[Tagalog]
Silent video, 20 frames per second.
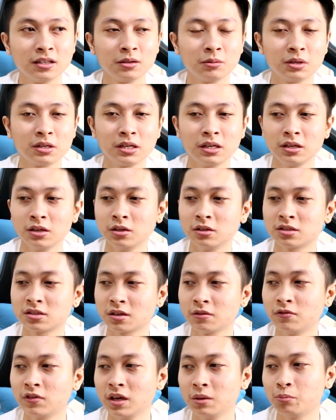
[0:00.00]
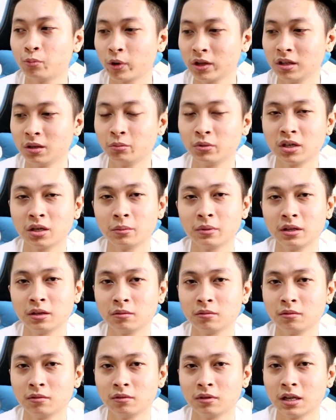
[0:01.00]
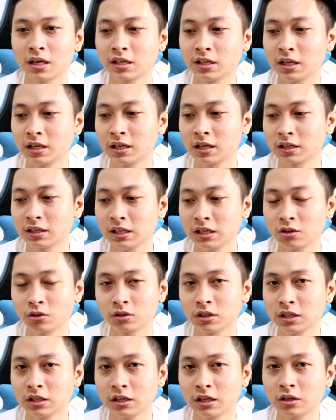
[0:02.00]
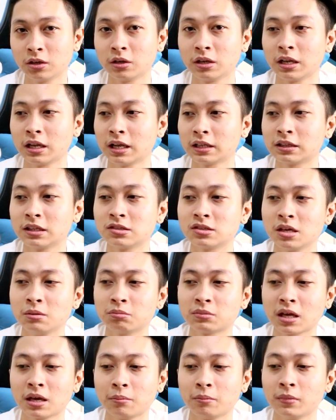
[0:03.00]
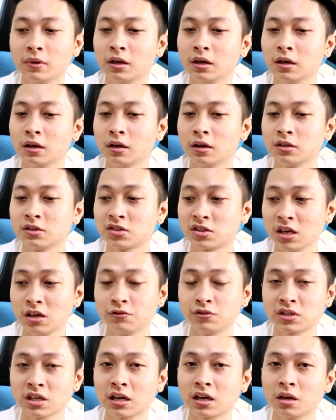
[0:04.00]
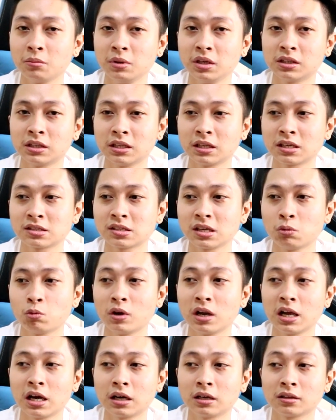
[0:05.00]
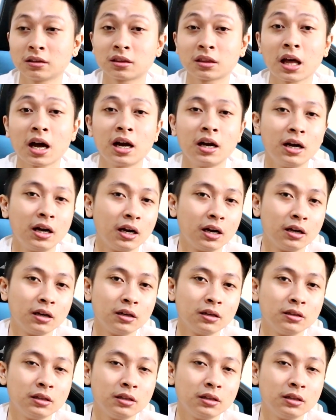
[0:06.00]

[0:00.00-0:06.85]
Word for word: Diba? Eh, sa vape, pwede mo naman lagyan ng nicotine yan. At the same time, safe siyang gamitin kasi walang tar.